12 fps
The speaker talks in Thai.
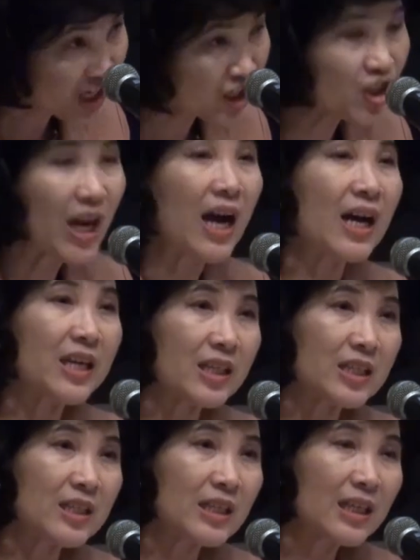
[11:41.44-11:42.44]

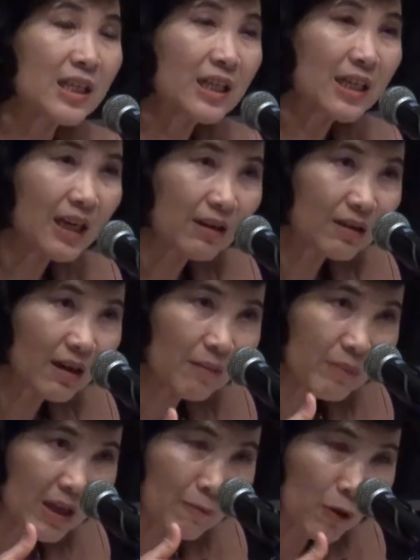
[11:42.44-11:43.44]
textiles แล้วก็
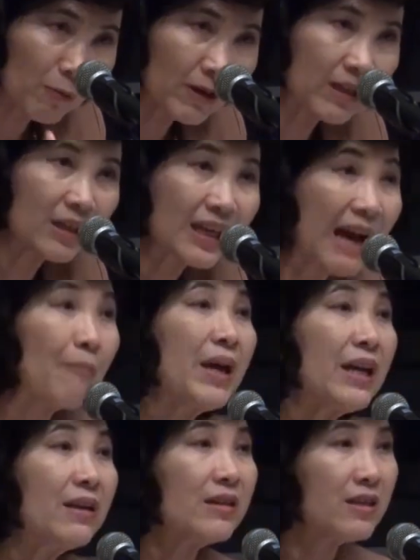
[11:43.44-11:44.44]
มีผู้ผลิต
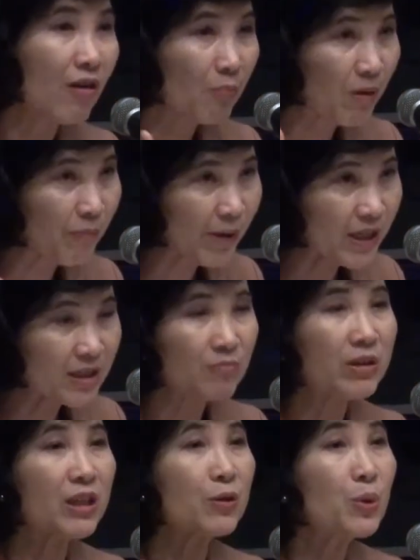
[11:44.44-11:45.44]
garment ที่ออกมาเป็น
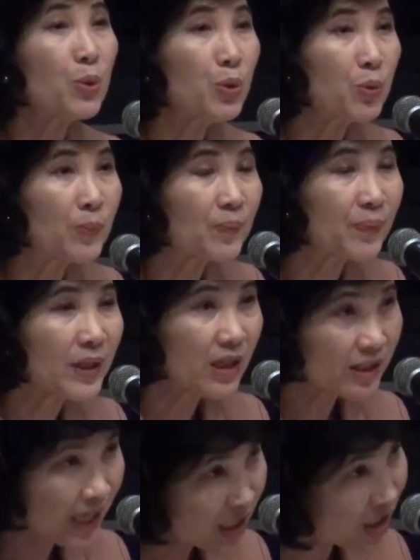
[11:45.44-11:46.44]
สำเร็จรูป
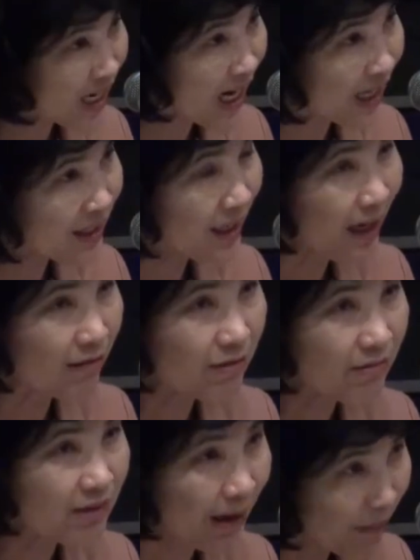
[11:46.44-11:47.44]
textile เนี่ยเรา
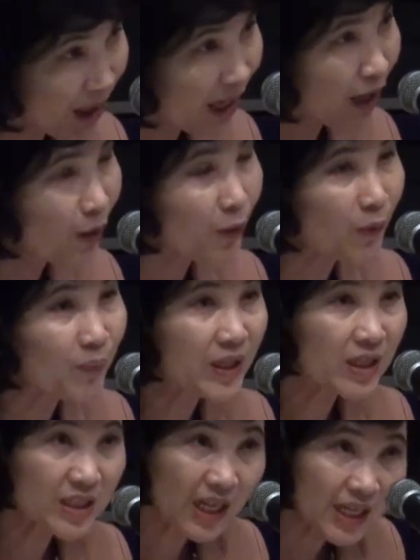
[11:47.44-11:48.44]
ต้องนำเข้า
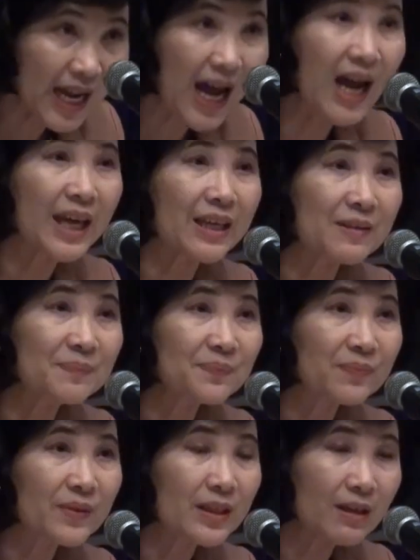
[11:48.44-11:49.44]
เส้นได้
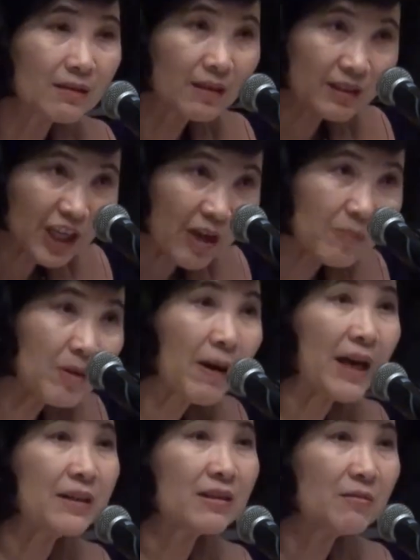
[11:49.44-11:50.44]
แล้วก็เคมี
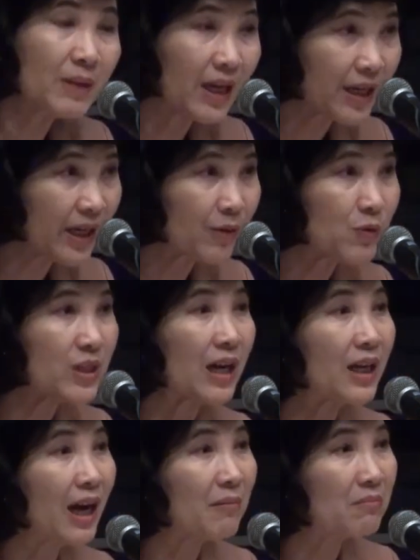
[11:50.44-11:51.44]
ภัณฑ์เข้ามาในอุต
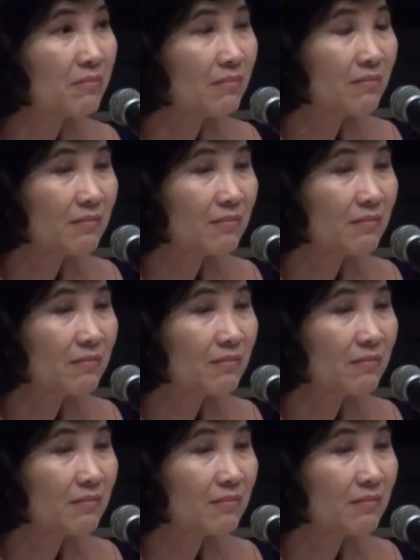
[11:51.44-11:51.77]
สาหกรรม